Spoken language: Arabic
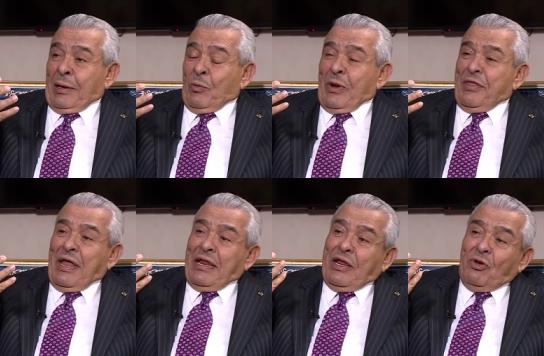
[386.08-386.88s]

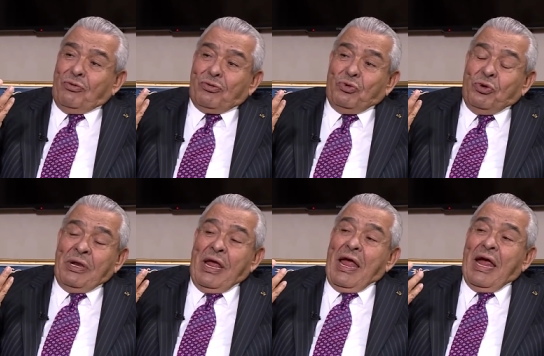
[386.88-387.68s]
ولذلك الأردن
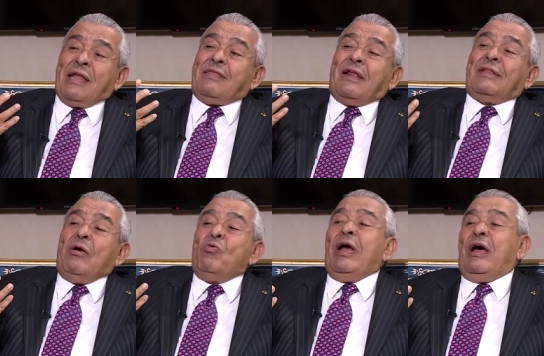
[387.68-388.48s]
أكثر
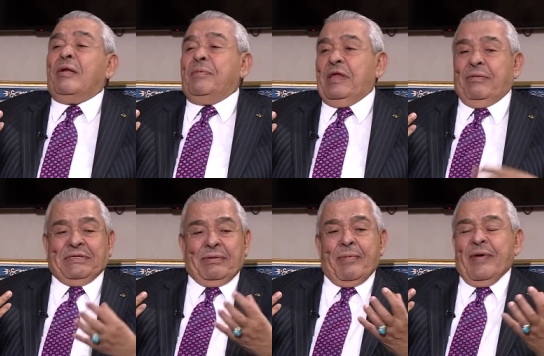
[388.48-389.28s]
دولة عربية
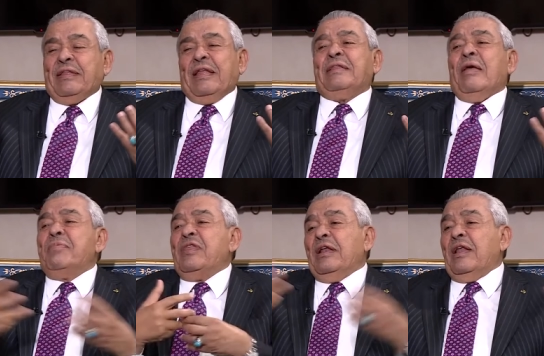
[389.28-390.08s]
بسبب هذا
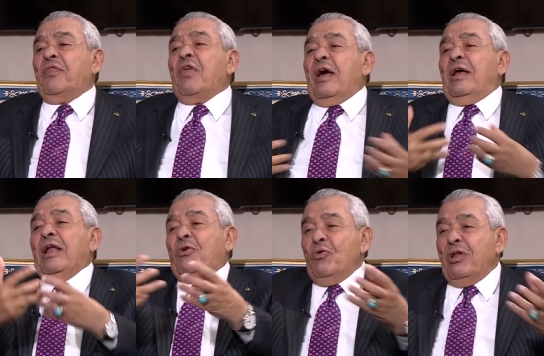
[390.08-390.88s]
التمثيل الضاء
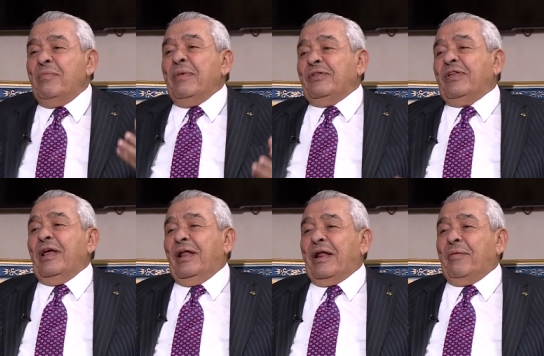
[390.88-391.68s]
لكل المنطقة
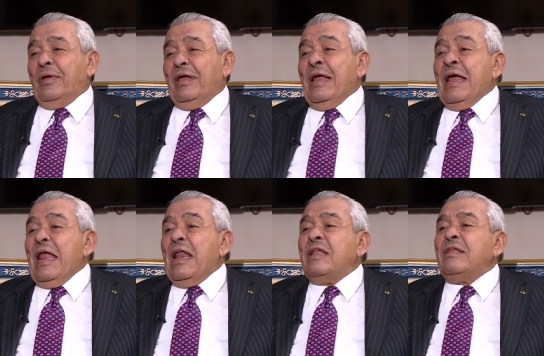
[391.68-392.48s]
العربية
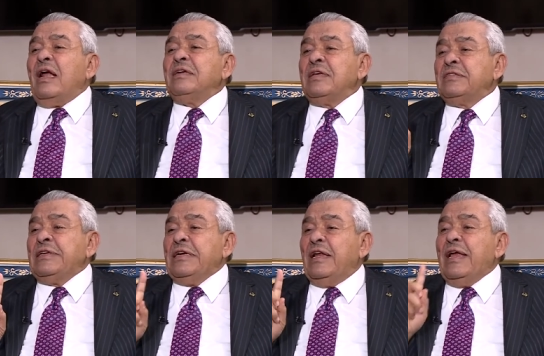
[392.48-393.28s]
الأكثر
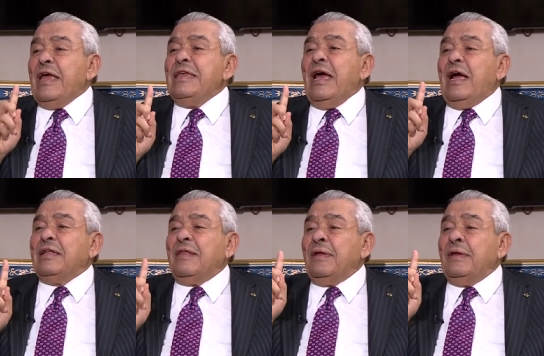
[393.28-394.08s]
حساسية لأي
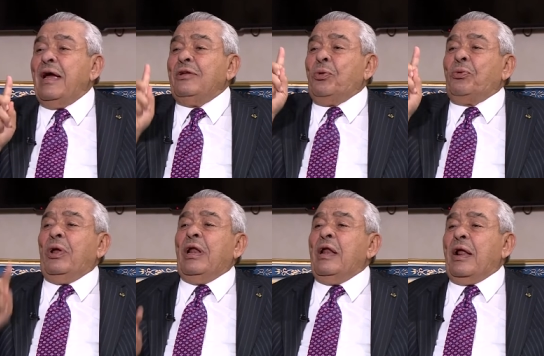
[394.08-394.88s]
حدث يحدث
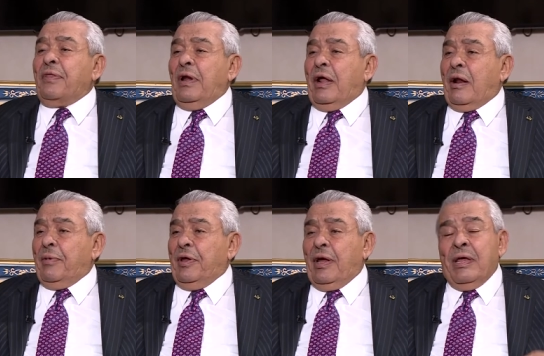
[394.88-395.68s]
على الأرض
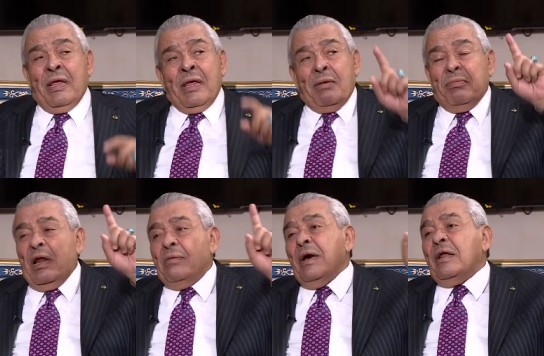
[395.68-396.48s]
العربية من
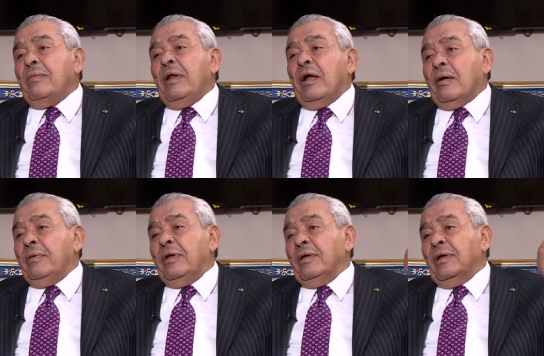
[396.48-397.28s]
المغرب
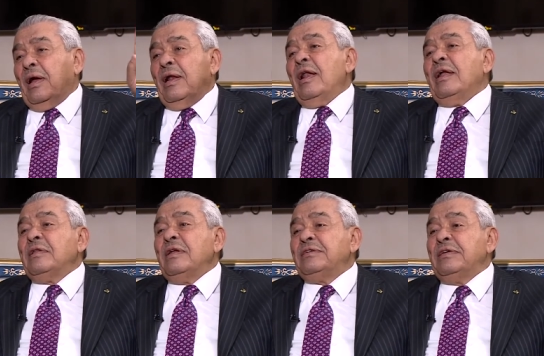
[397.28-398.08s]
العربي على
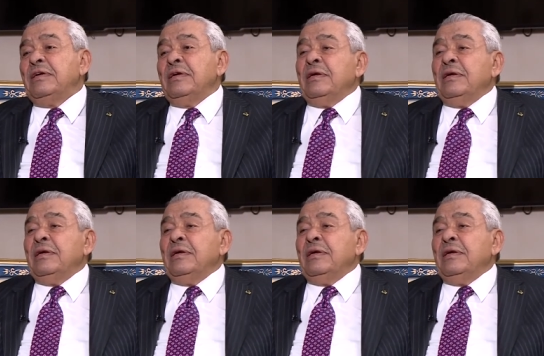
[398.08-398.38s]
الأطلسي